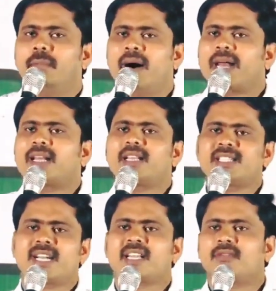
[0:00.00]

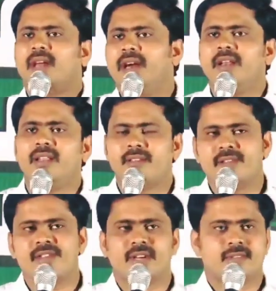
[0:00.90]
మార్గదర్శకత్వాన్ని
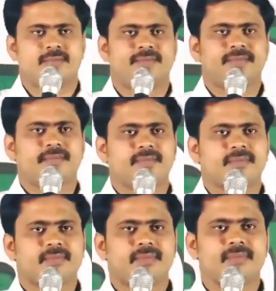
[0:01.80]
నిర్దేశించారు
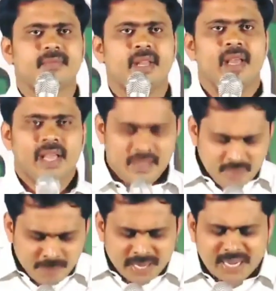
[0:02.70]

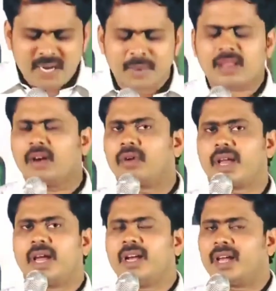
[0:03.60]
ఇవే మనకు కనబడతా
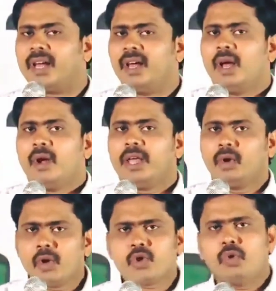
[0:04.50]
ఉంటాయి అంటే
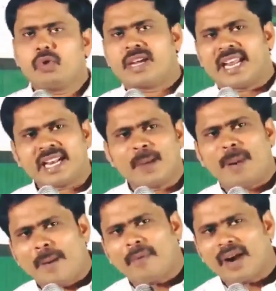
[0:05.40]
ఈరోజు సడన్గా
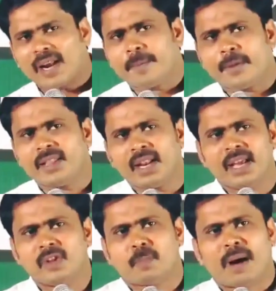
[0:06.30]
పాపం ఎంటర్ అయిపోయిందా
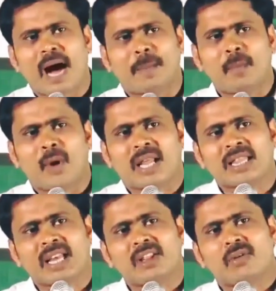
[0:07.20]
లేదు పాపము
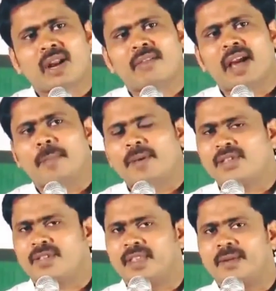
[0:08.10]
అందరి ద్వారా
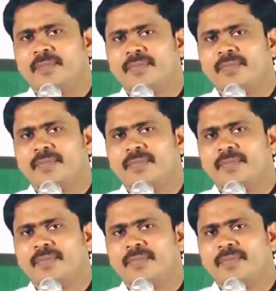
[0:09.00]
వ్యాపించింది